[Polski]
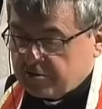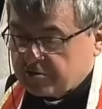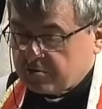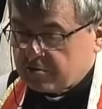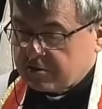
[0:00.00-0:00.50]

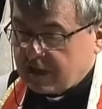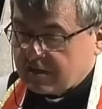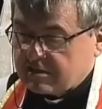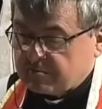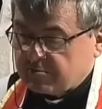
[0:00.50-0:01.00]
Dziecko
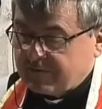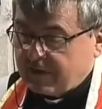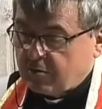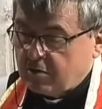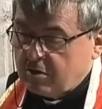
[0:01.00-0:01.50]

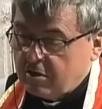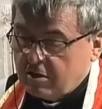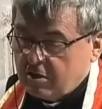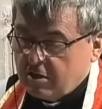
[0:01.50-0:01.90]
zaakceptowało